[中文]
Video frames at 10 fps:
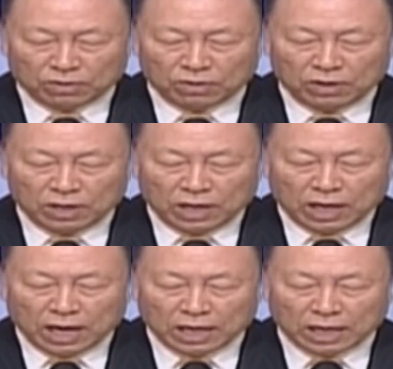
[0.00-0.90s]
是我们
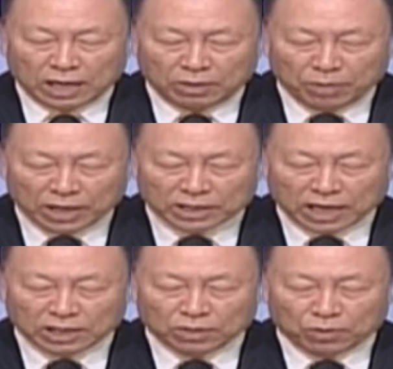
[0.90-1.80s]
悔改这些
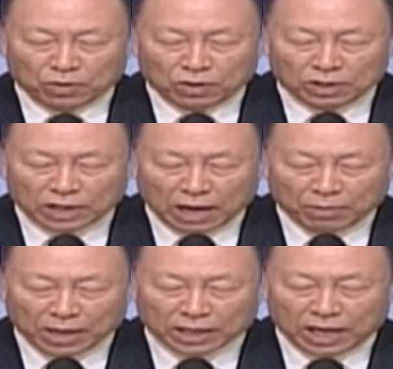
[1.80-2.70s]
罪恶。不要让我
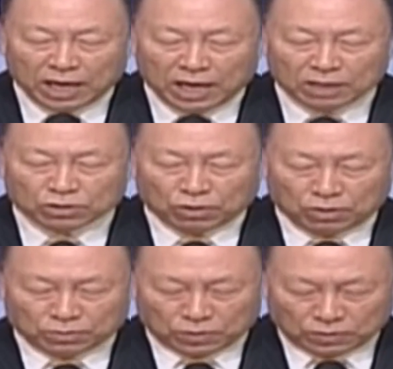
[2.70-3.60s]
们成为灭
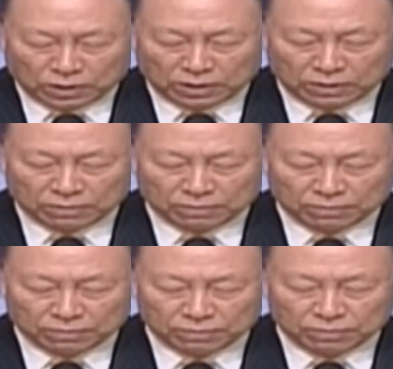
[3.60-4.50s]
亡的动物。
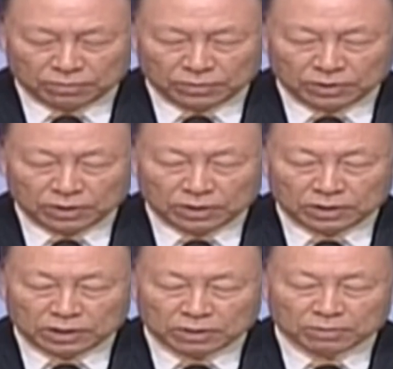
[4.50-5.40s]
是我
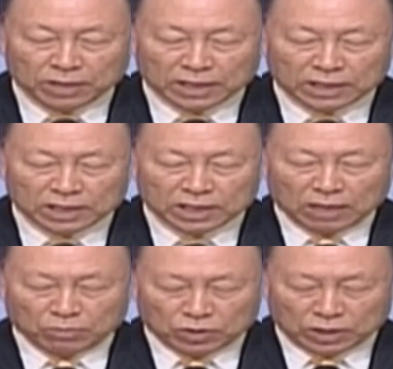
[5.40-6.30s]
们做上帝的
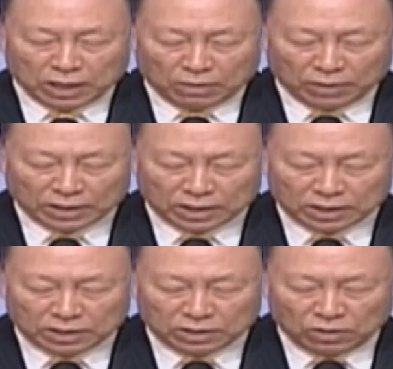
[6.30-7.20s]
儿女，得到一切
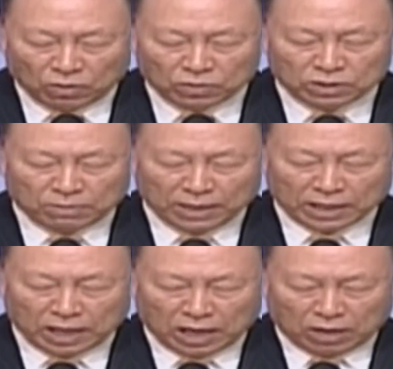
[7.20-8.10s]
祝福。
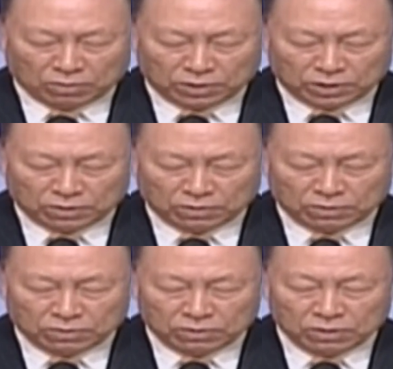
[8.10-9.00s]
到现
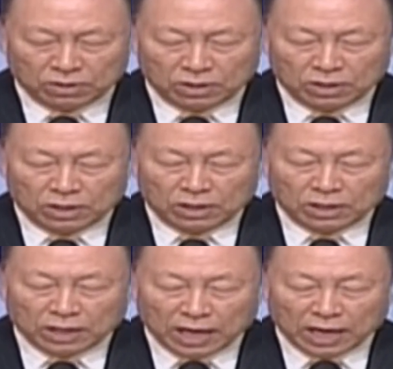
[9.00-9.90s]
在，
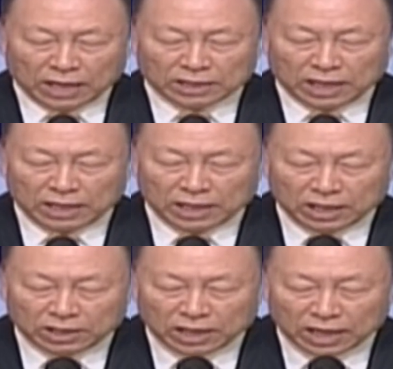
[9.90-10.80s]
我们犯错
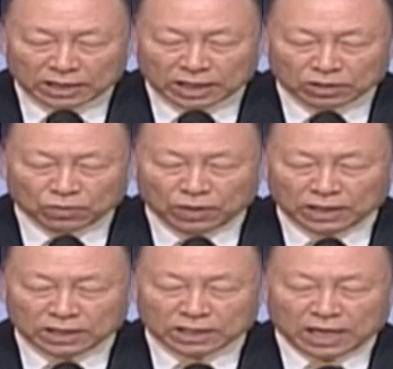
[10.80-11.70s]
了，是我们得
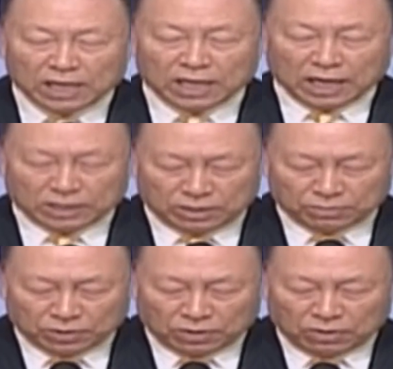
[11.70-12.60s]
到饶恕，得到
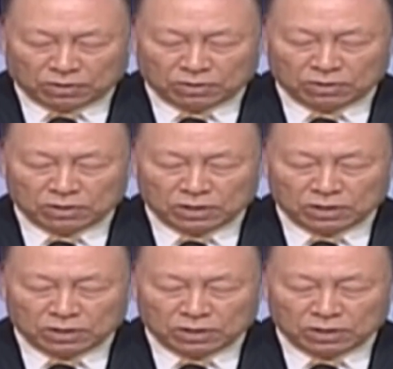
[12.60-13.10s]
祝福，